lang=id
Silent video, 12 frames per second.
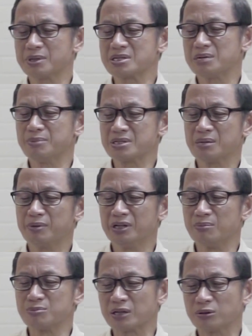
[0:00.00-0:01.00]
bersama-sama
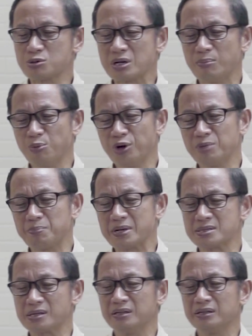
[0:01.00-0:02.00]
dalam 1 Samuel
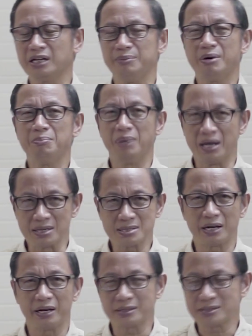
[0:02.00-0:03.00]
pasal yang
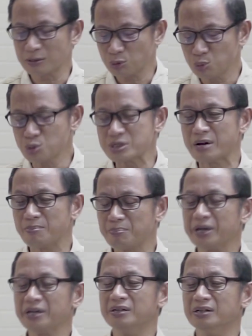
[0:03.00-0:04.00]
ke-15 ayat 1
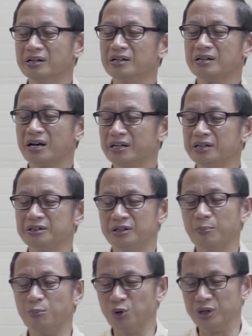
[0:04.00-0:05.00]
sampai dengan ayat
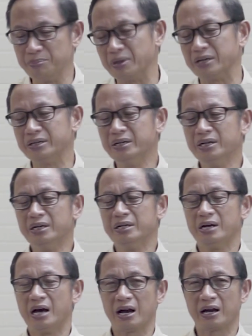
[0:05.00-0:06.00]
35.
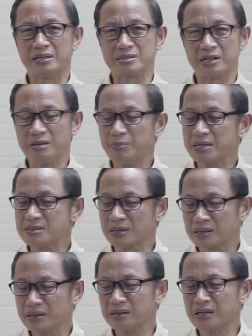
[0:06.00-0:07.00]
Akan saya
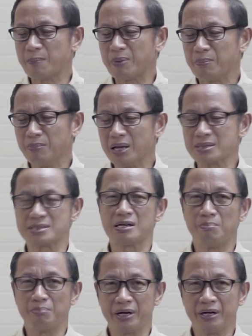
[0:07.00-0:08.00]
bacakan 18
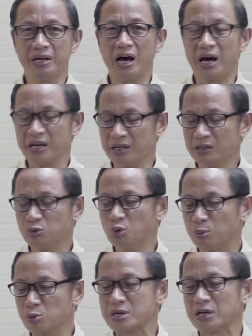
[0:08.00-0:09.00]
sampai ayat
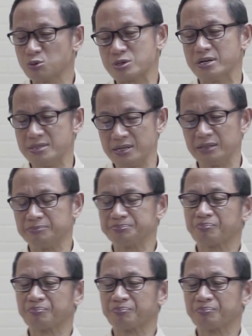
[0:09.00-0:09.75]
21 saja.